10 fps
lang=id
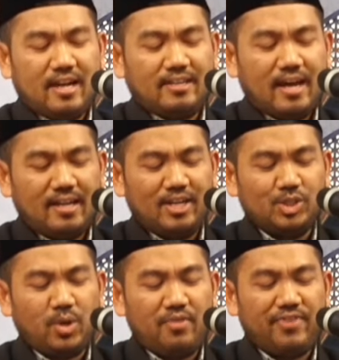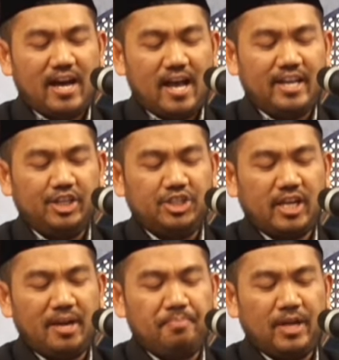Kata Allah di surah
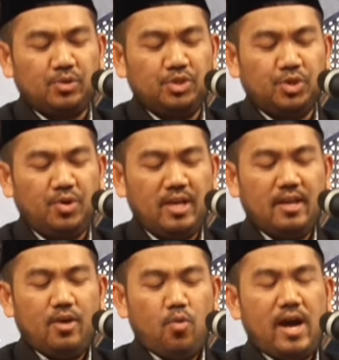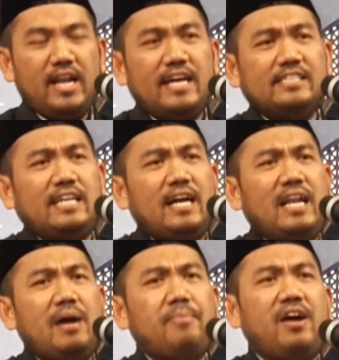Al-Hijr ayat 47, "Wa
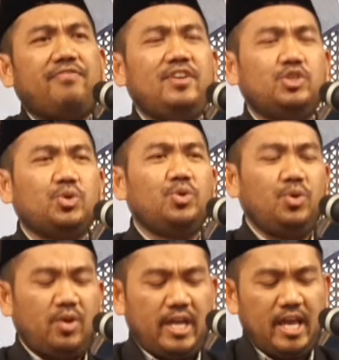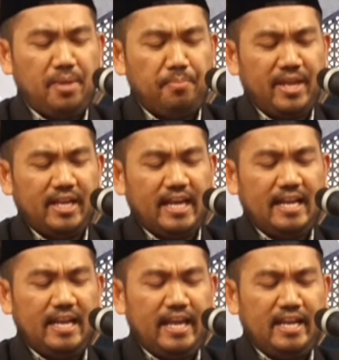naza'na ma fi sudurihim min
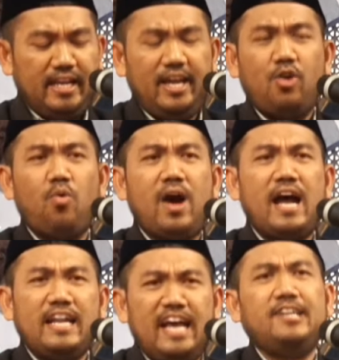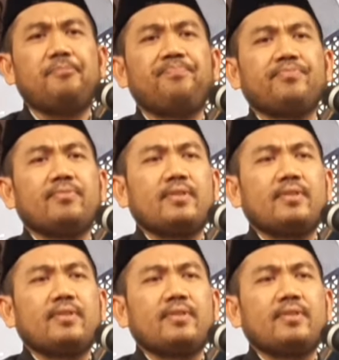ghillin ikhwanan